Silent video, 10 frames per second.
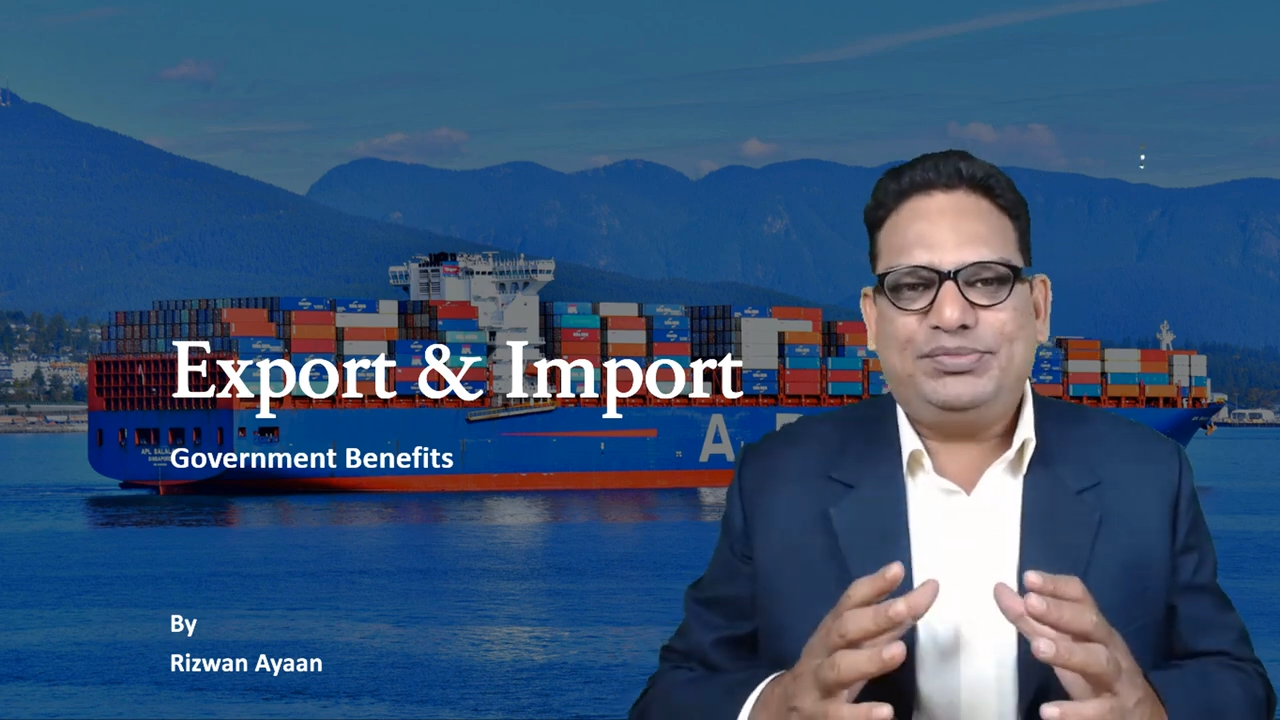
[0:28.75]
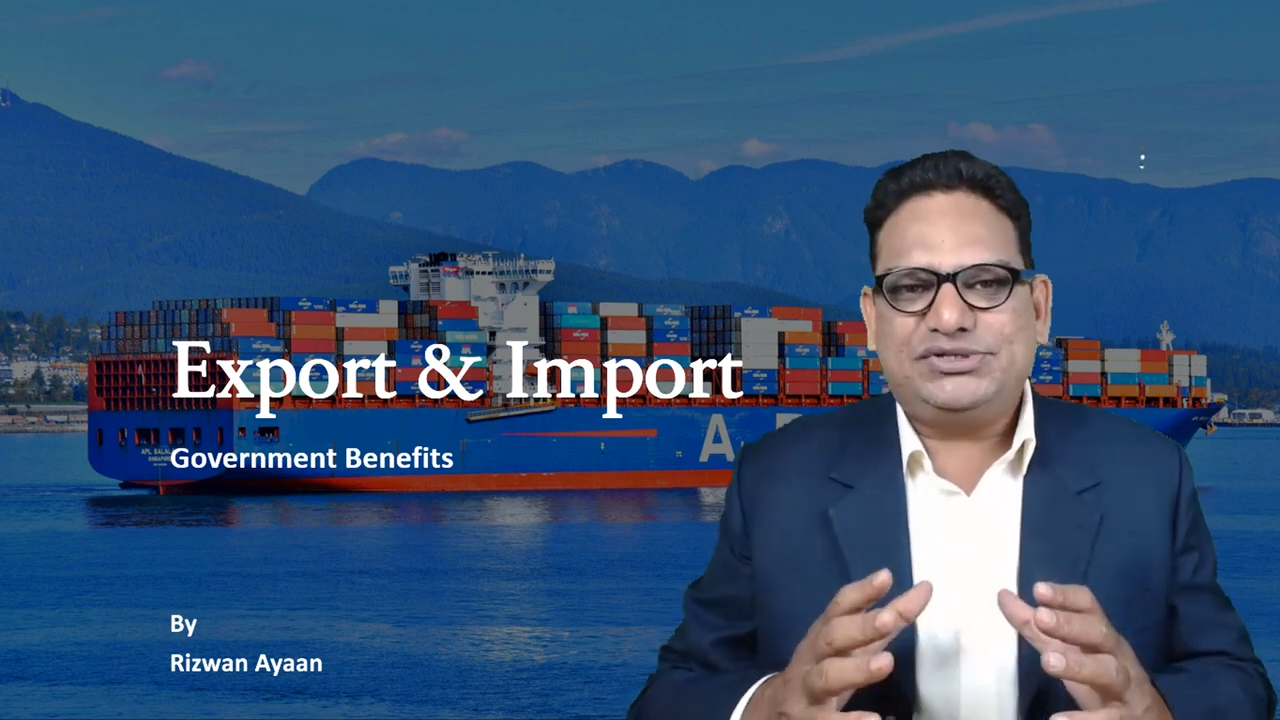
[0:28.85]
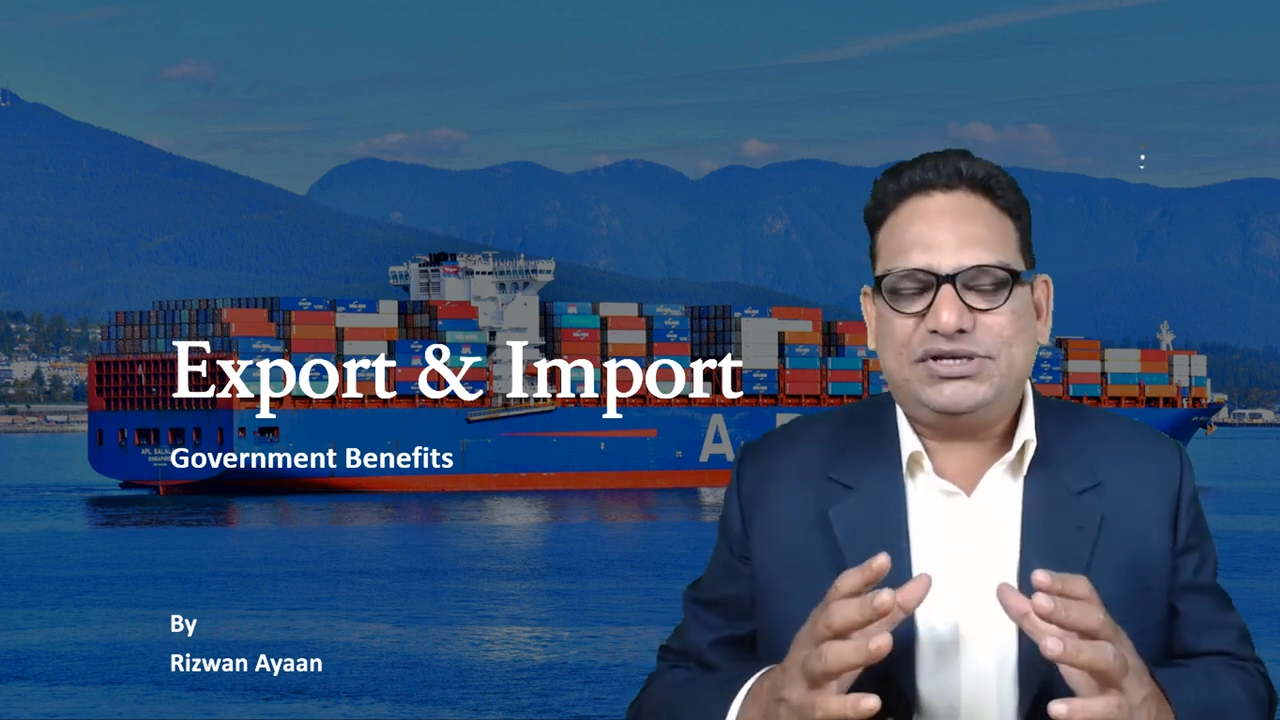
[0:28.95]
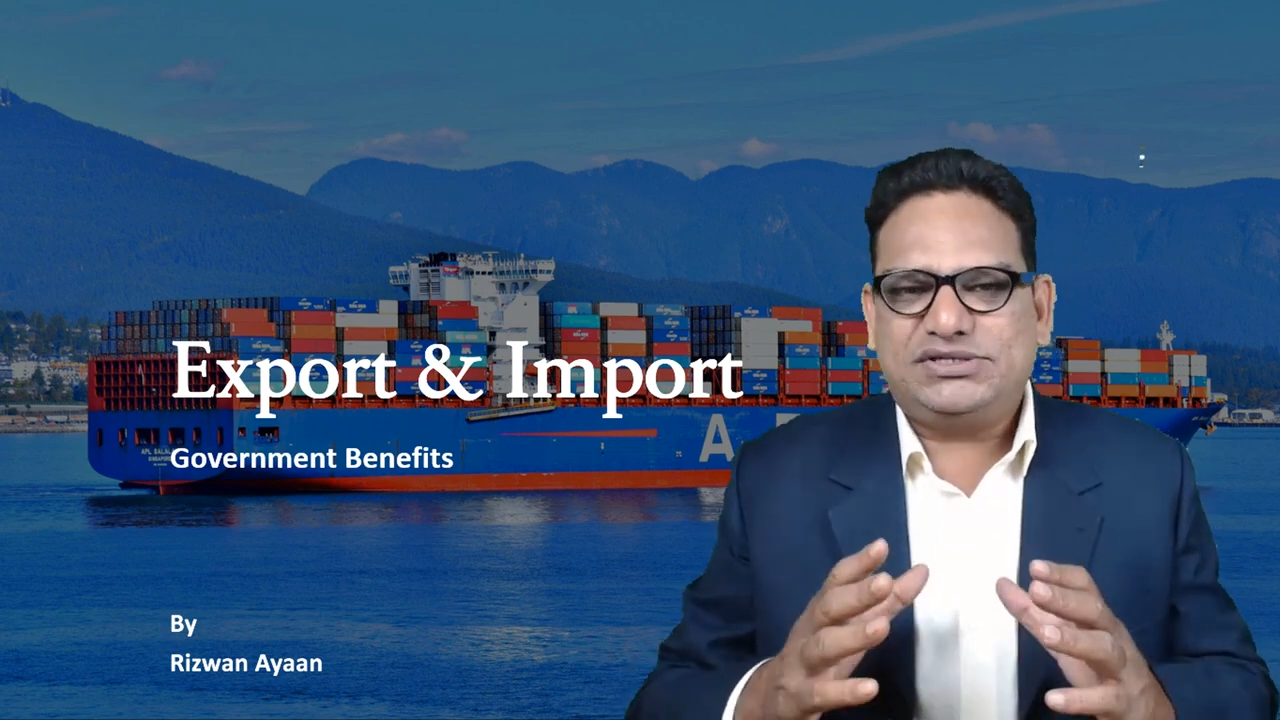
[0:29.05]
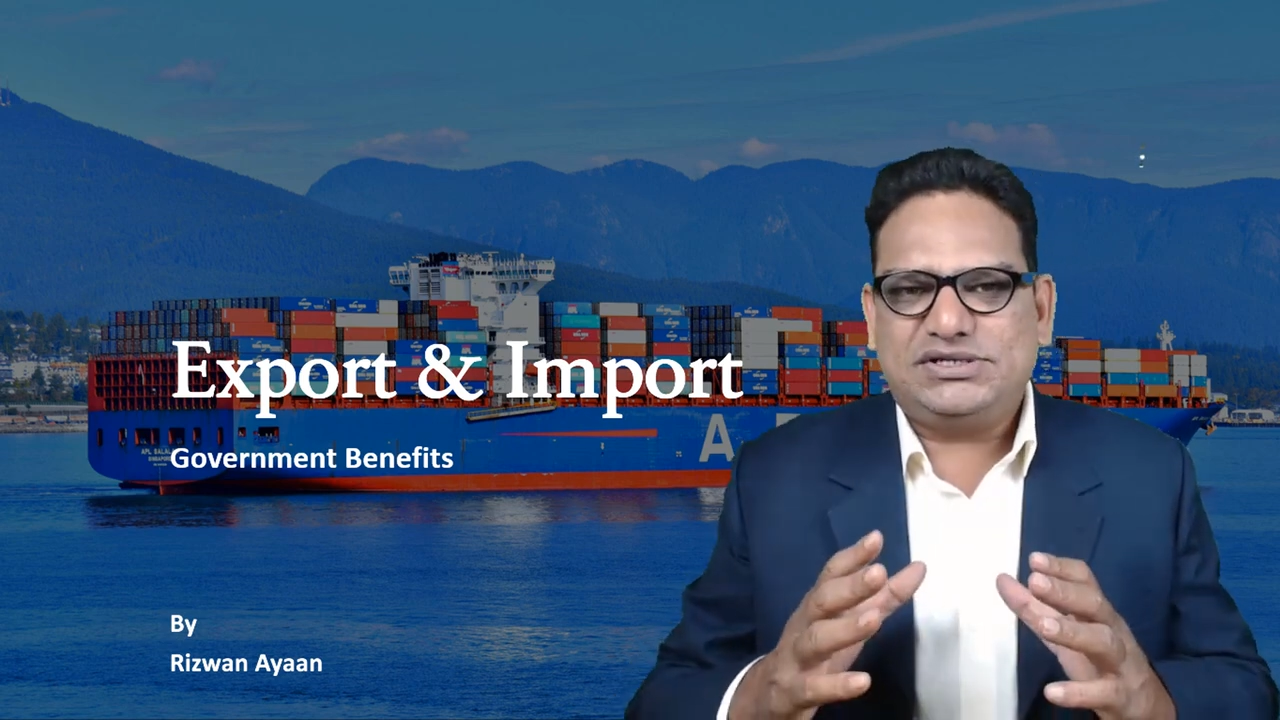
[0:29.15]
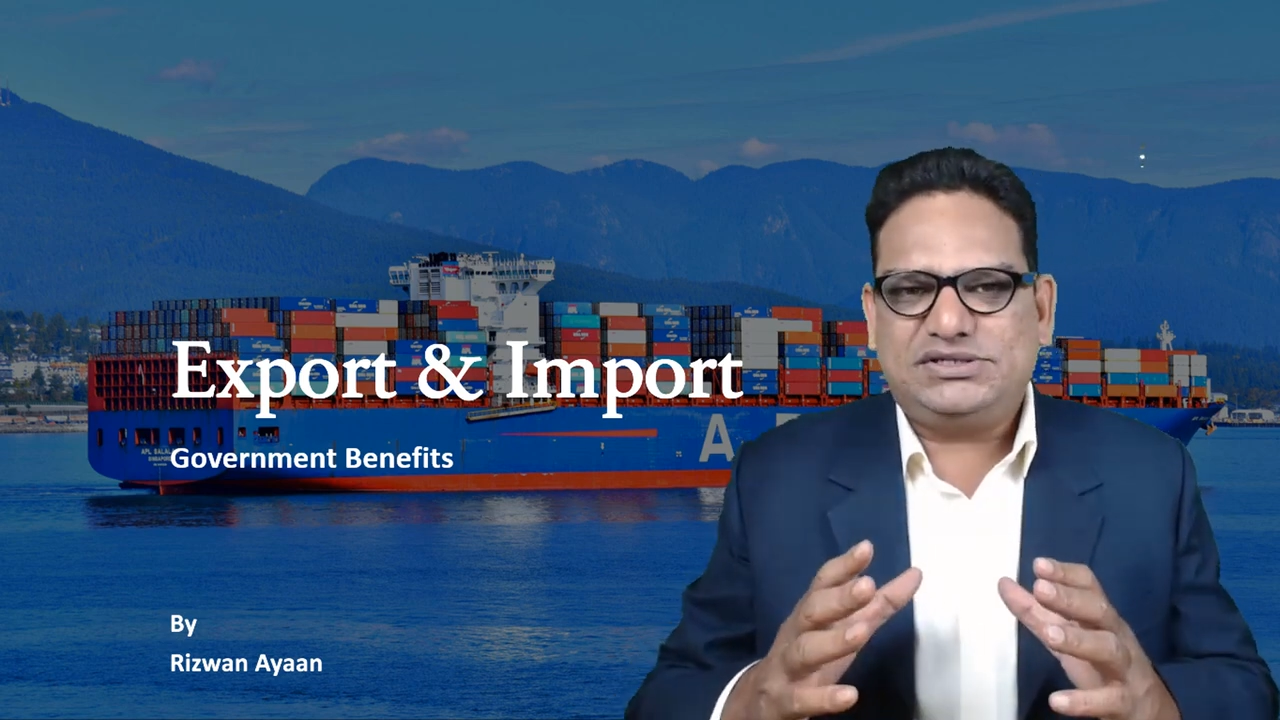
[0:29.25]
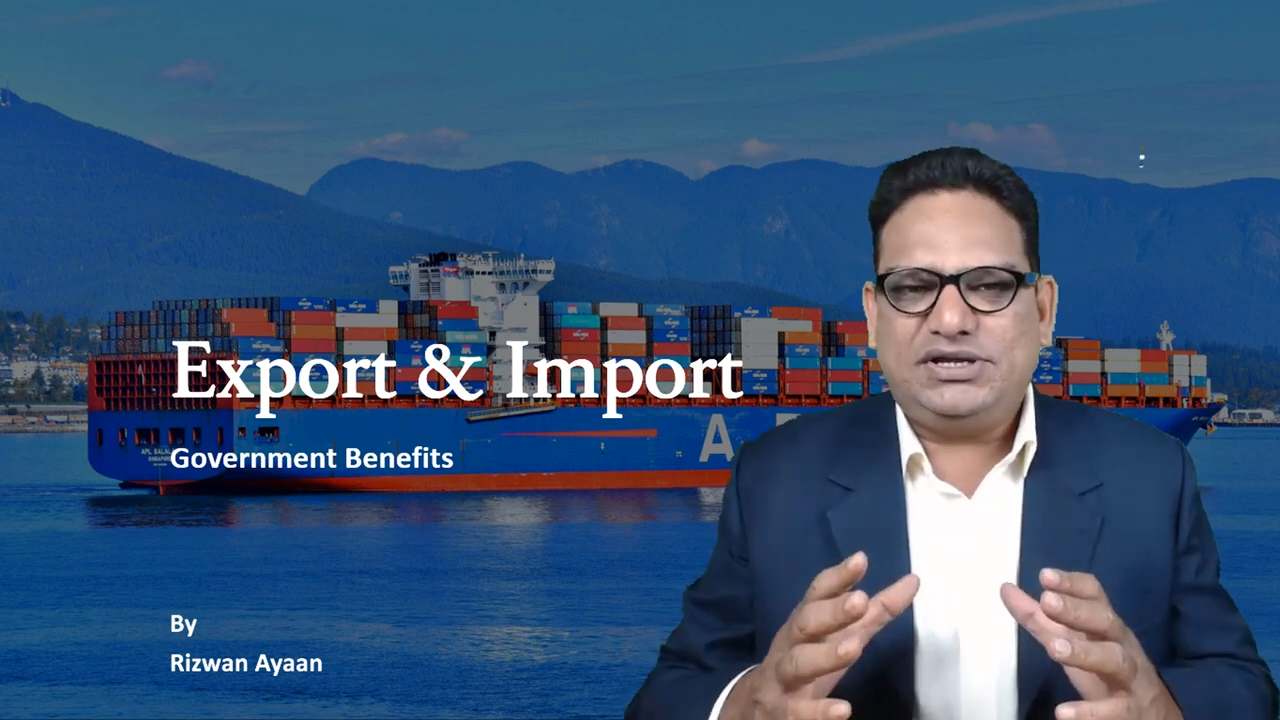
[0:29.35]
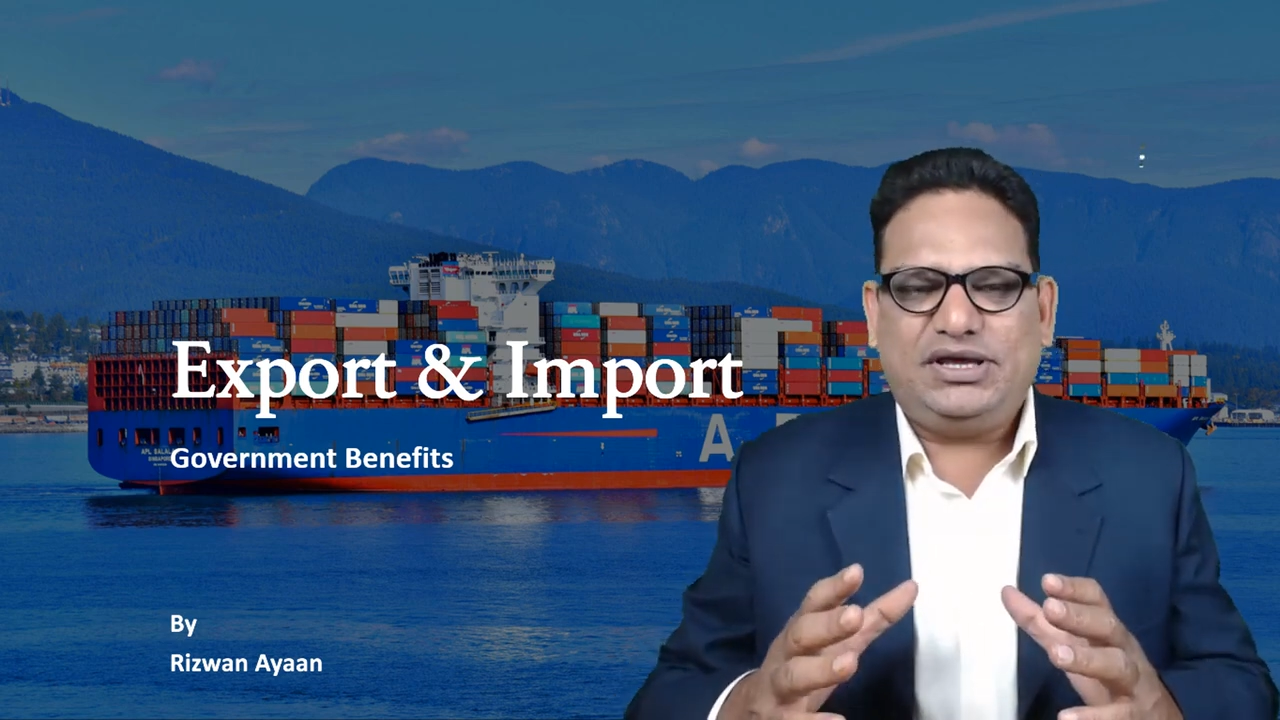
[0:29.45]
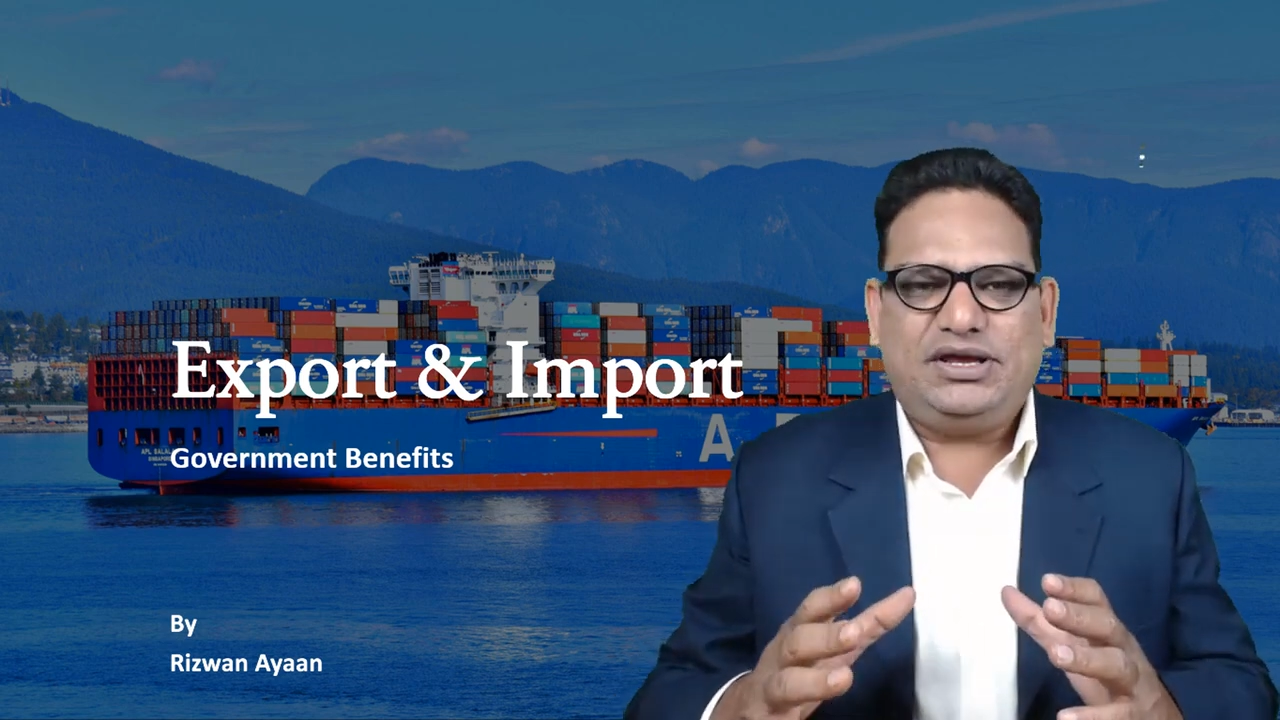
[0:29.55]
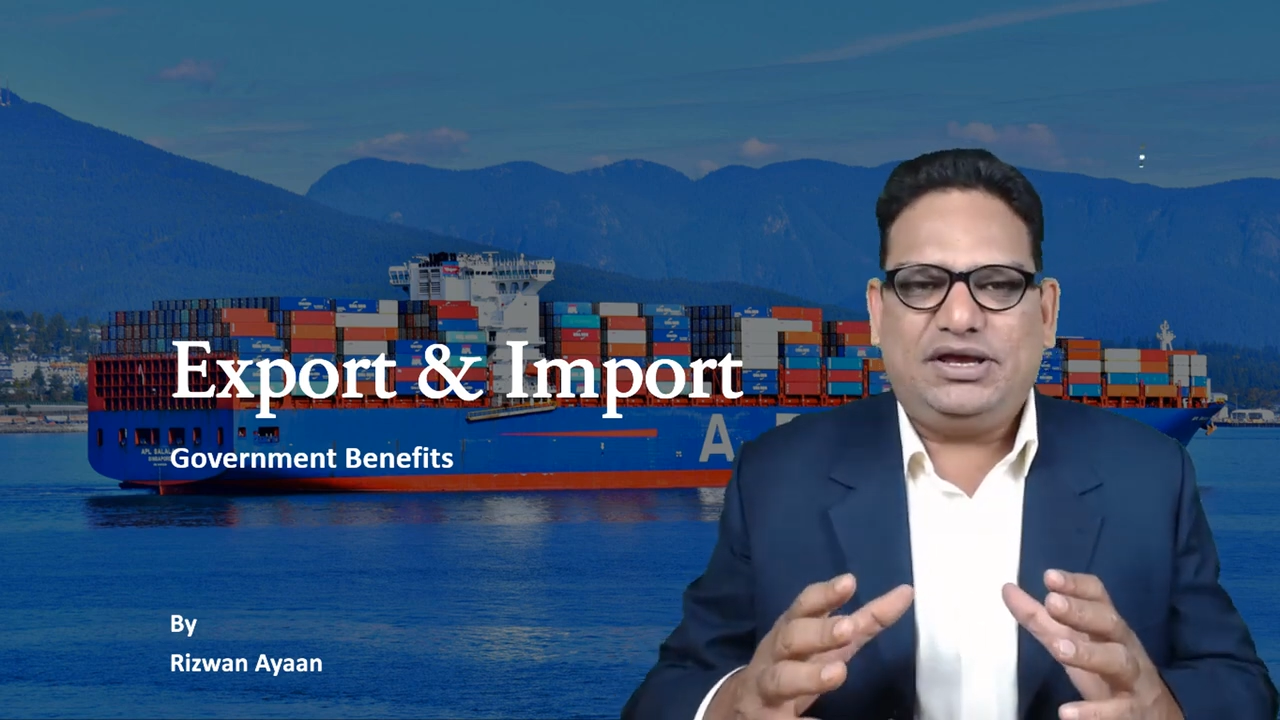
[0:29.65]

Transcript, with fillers: బిజినెసెస్ని